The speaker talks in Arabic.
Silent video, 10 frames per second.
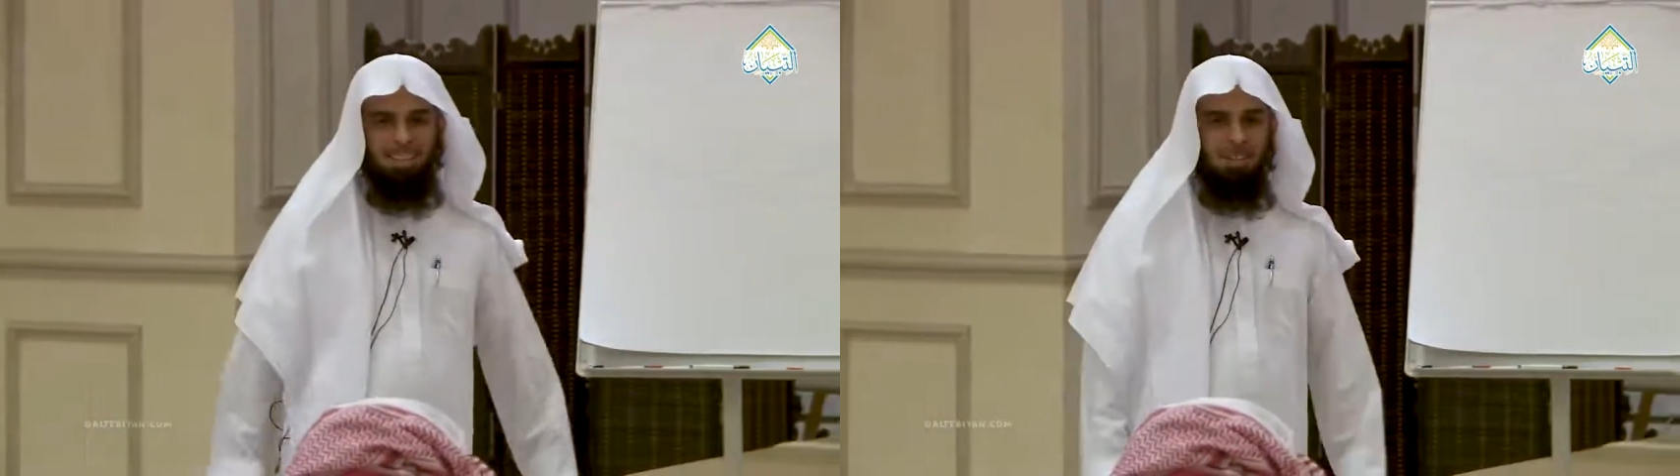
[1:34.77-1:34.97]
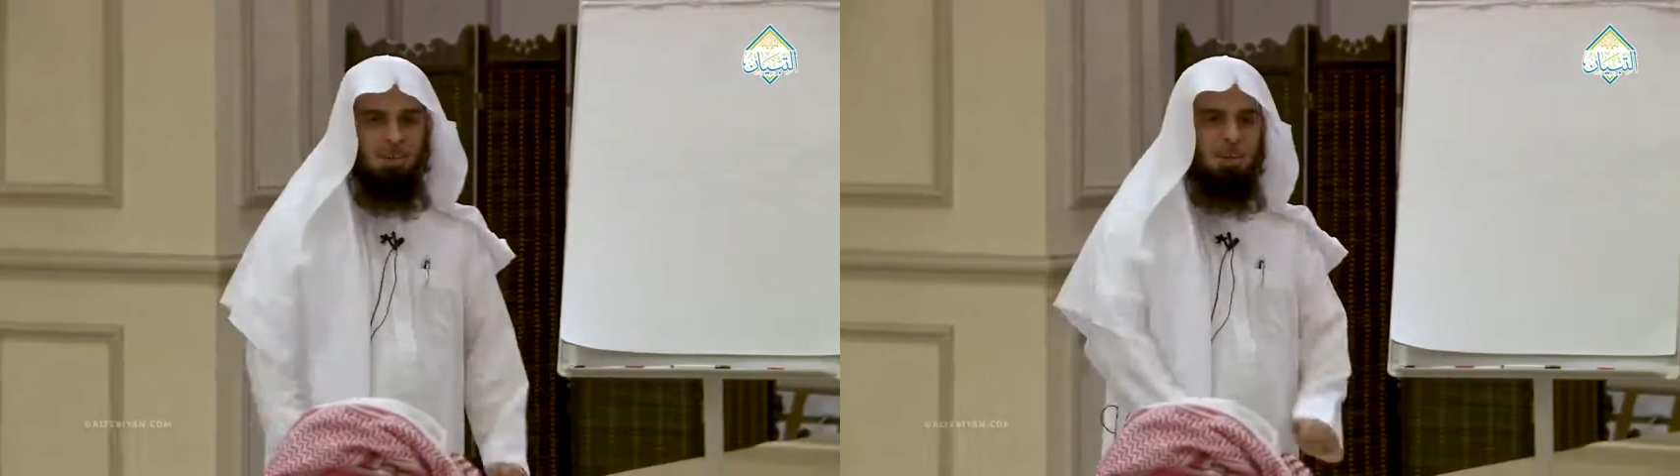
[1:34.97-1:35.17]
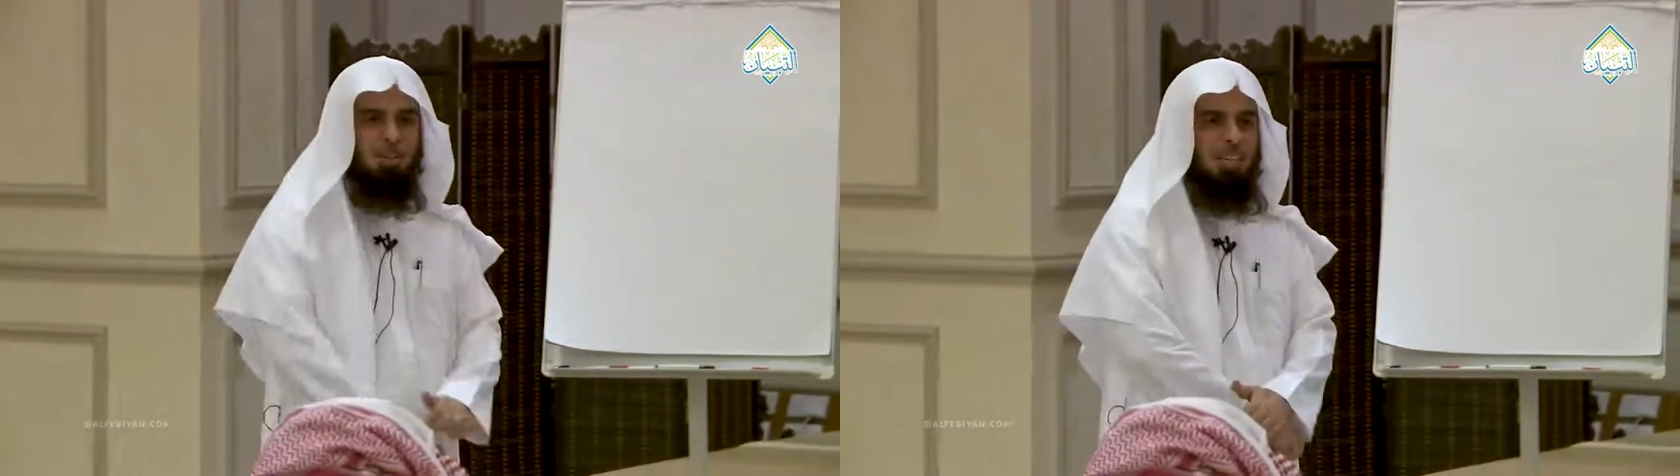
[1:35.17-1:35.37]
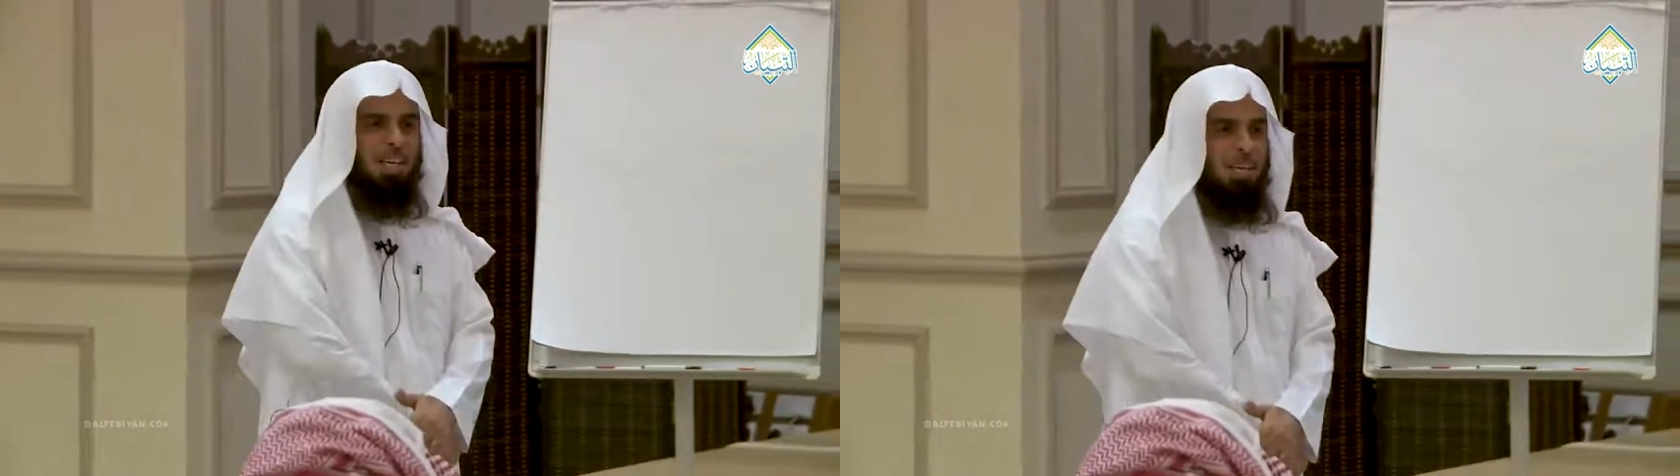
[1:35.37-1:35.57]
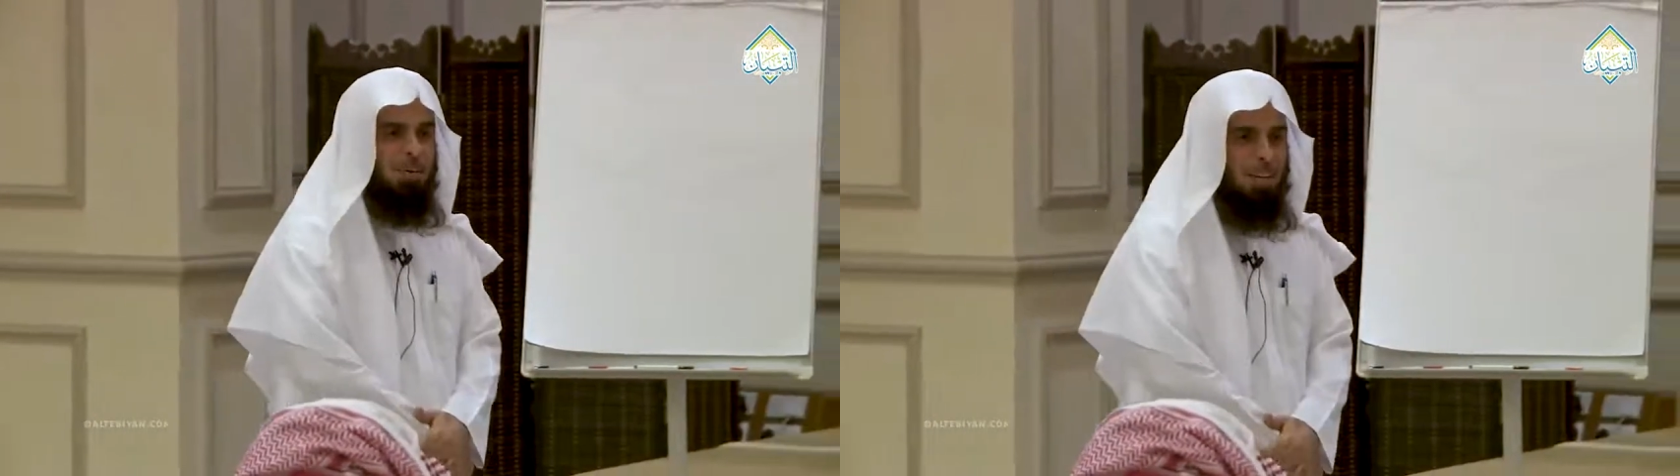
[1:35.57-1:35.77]
نقول
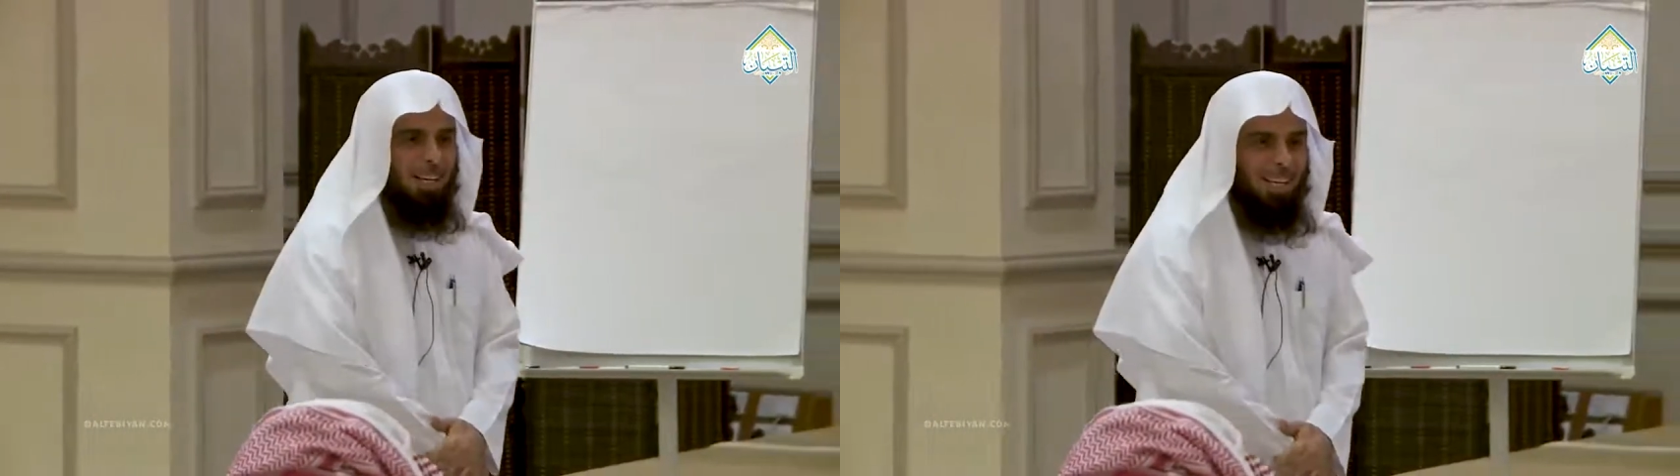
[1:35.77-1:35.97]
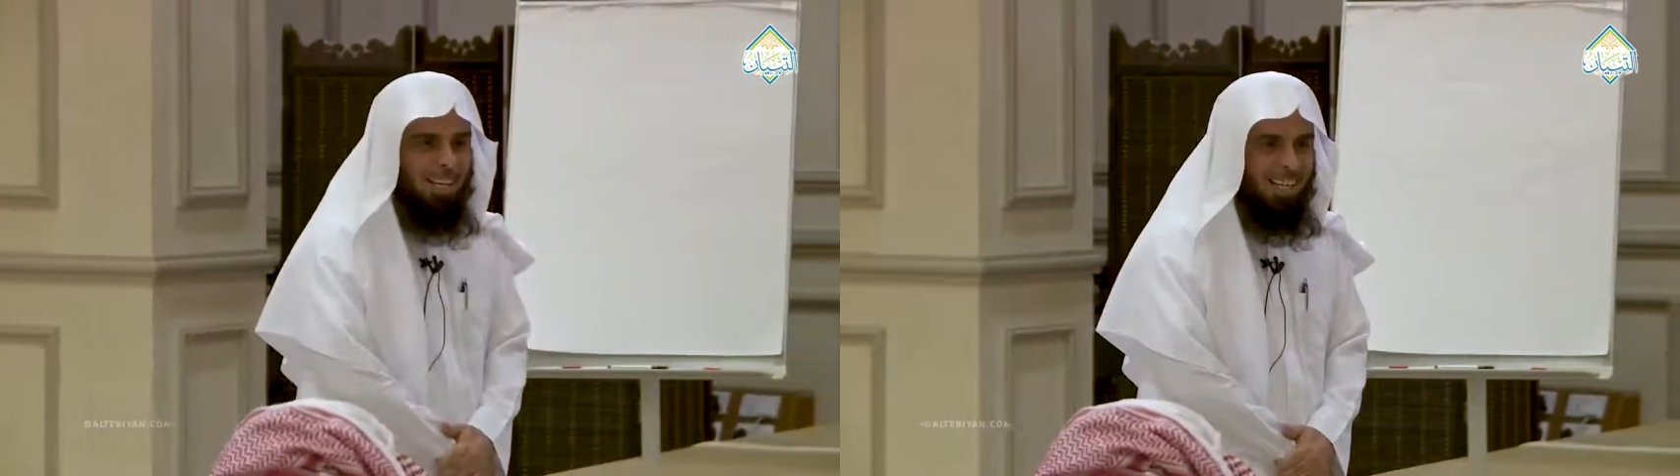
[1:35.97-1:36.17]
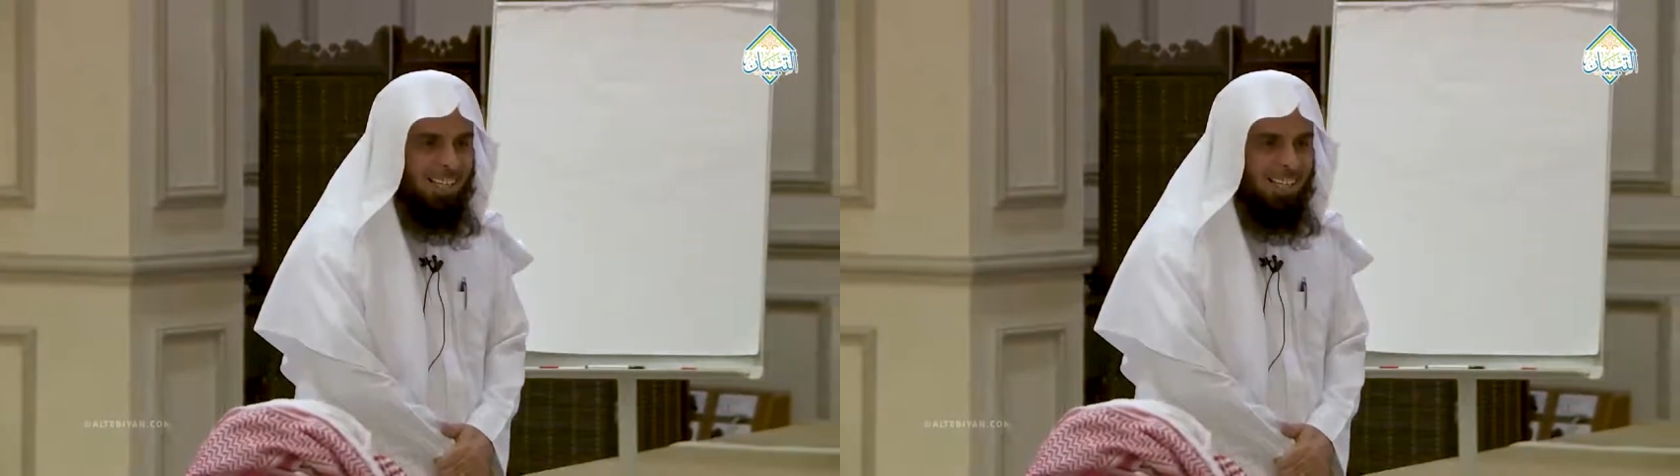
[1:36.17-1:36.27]
تزكي ولا لا